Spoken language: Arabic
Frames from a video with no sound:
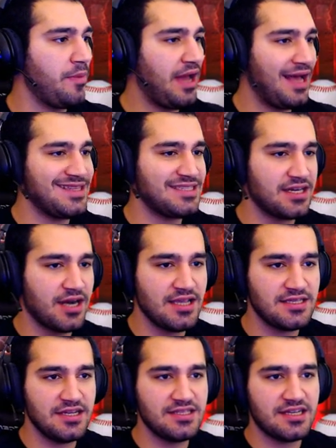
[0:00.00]
الحدث
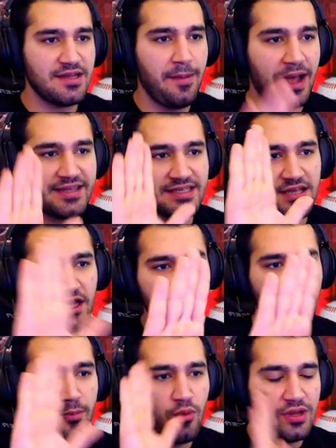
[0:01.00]
الرئيسي نزل شباب حدث
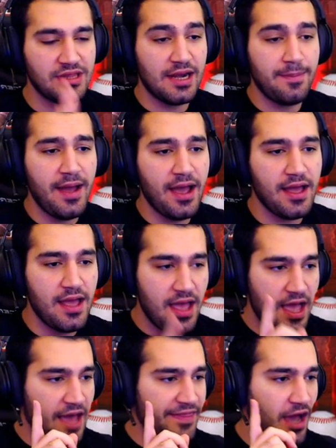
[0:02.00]
اضرب ولا تربح
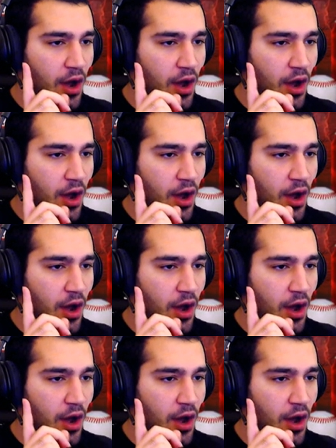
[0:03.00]
هذا